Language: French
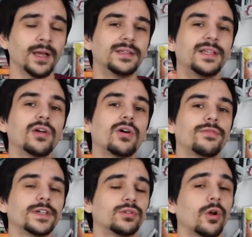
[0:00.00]
dès lors en
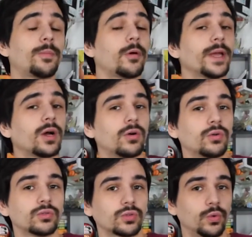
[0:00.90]
fait de leur première
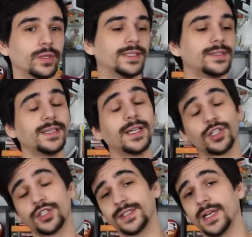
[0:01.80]
rencontre où il décide d'aller
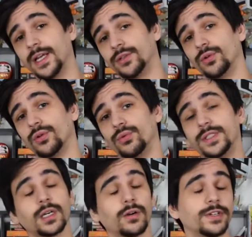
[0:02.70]
chez elle et de lui
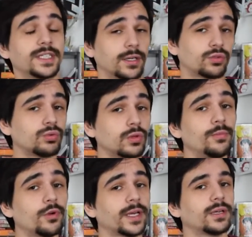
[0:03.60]
dire qu'en fait il y a un trou dans le
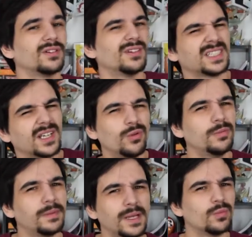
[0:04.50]
mur et que ça lui
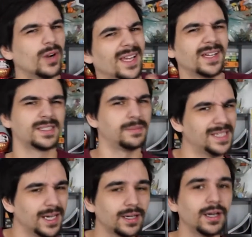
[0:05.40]
plaît moyen et que c'est
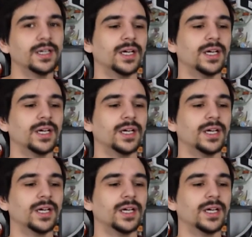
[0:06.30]
bizarre,